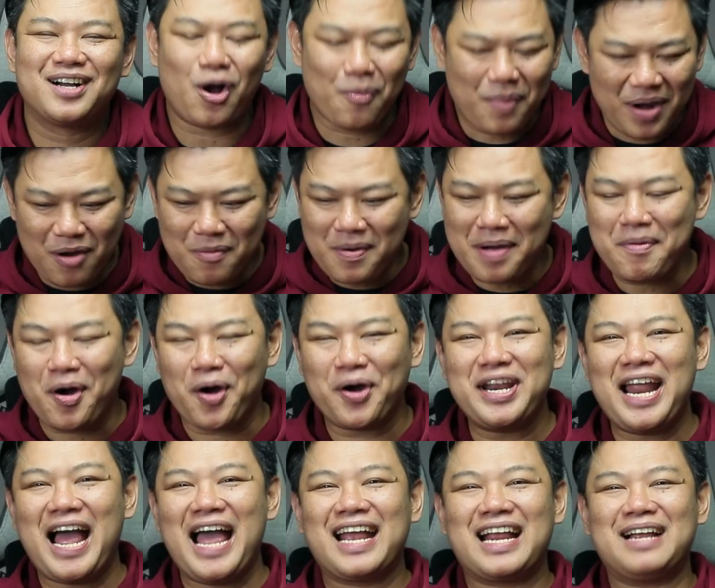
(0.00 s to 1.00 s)
คอมเมนต์เข้ามาบอก
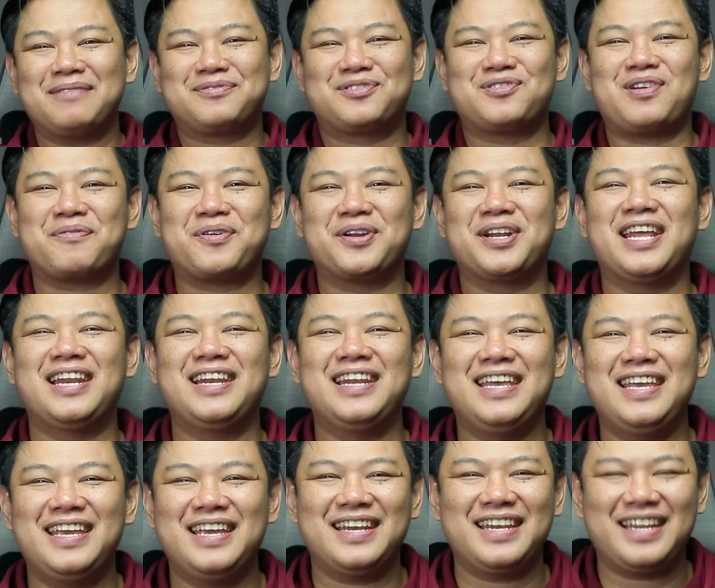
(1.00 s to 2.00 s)
กันได้ครับสำหรับคอนเทน
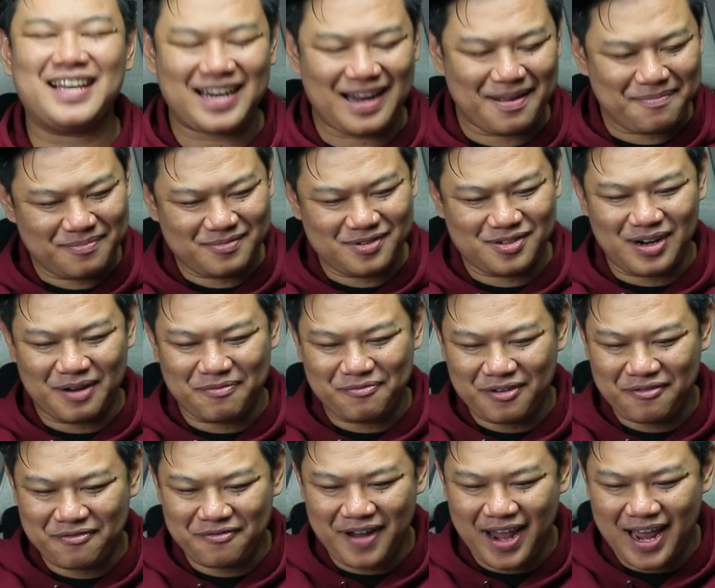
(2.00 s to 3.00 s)
ต์นี้นะครับสำหรับ
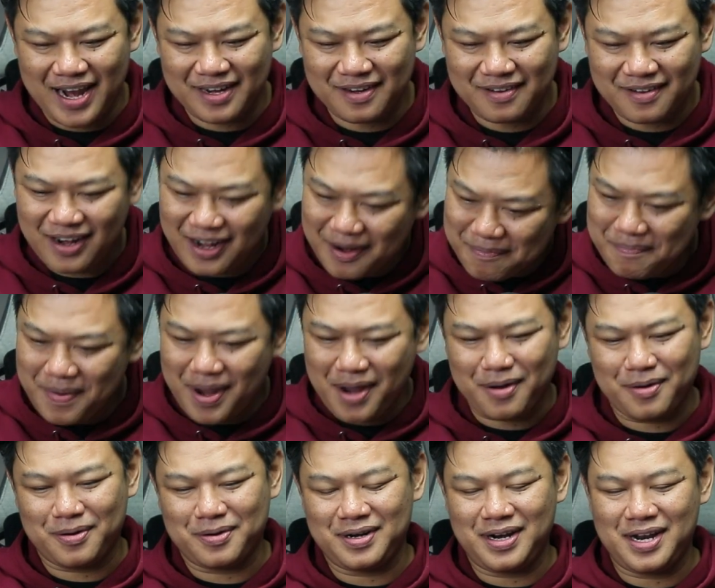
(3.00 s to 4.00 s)
แฟนๆเกเรตเบ
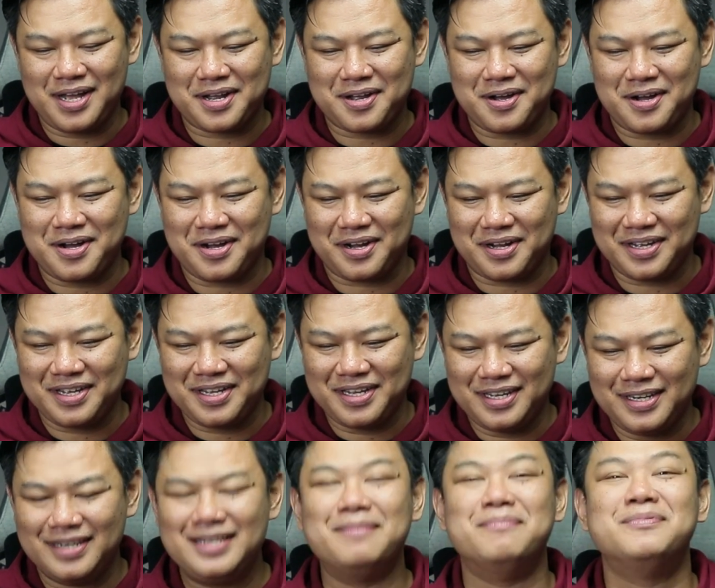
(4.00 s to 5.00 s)
ลและก็
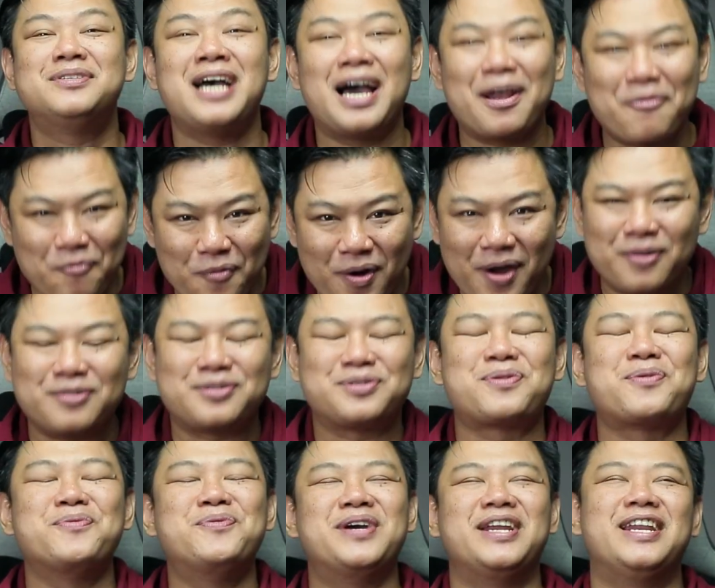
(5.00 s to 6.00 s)
ทีมชาติเวล
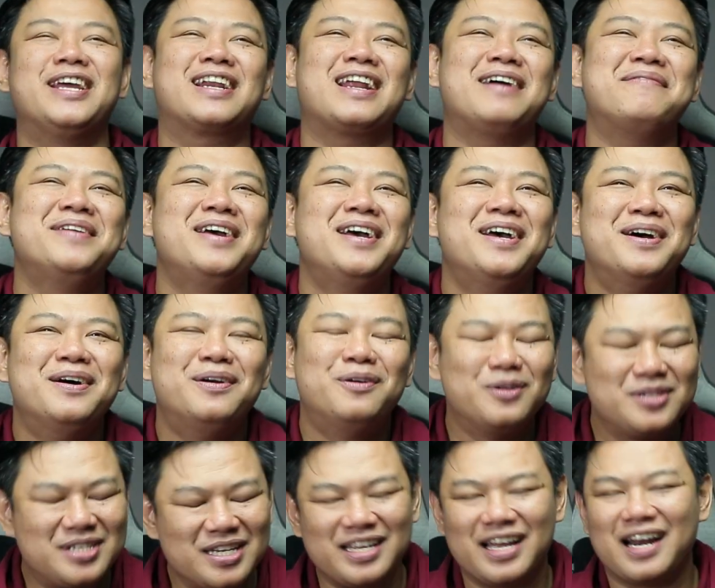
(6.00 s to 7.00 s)
ส์ด้วยนะครับ
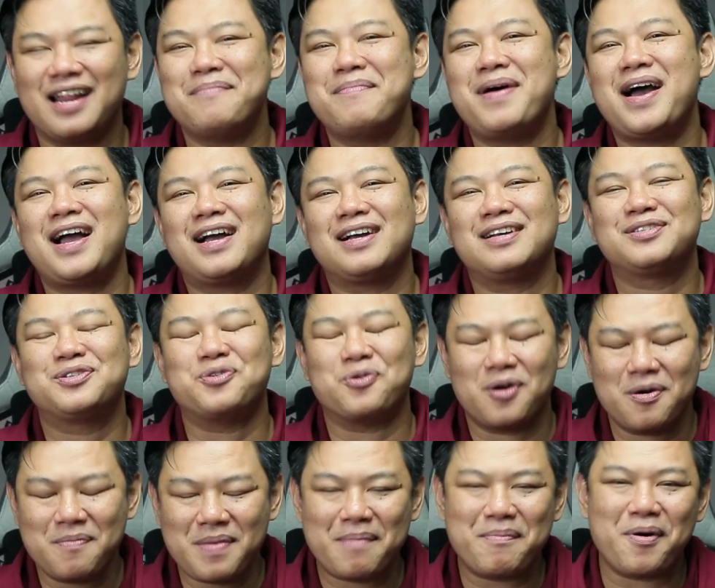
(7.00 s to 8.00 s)
รู้สึกอย่างไรบ้างส่
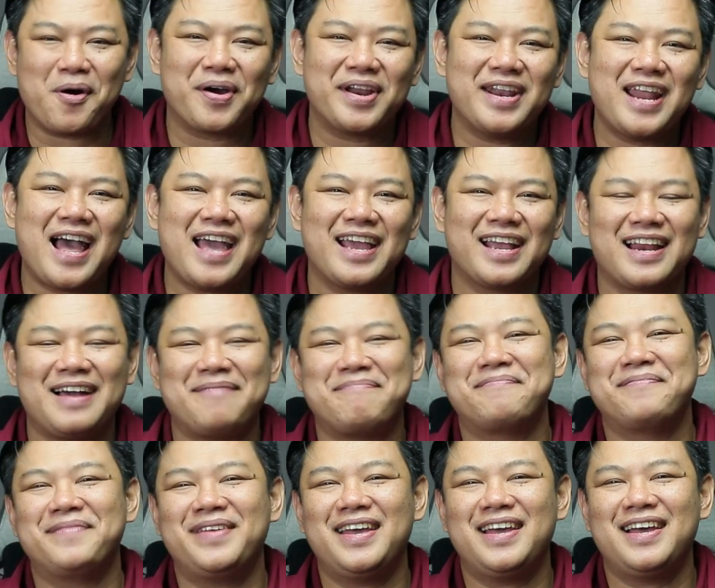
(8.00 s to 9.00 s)
งเข้ามาบอกกันได้ครับ
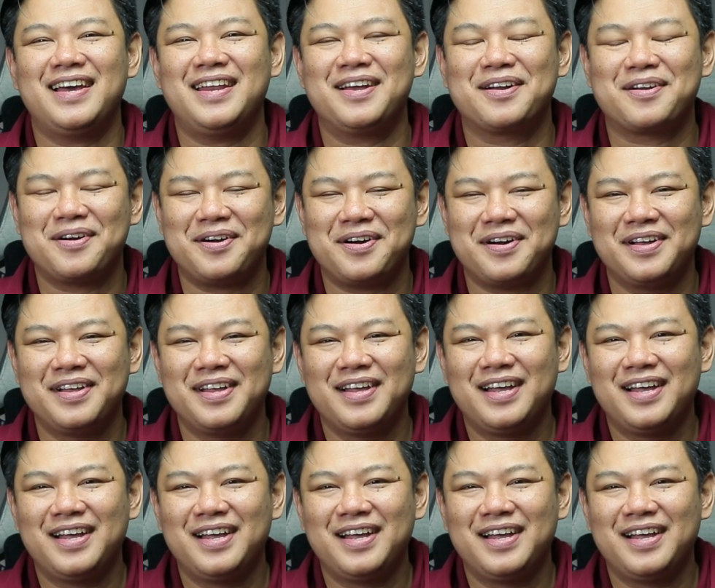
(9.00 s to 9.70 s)
นะฮะแล้วก็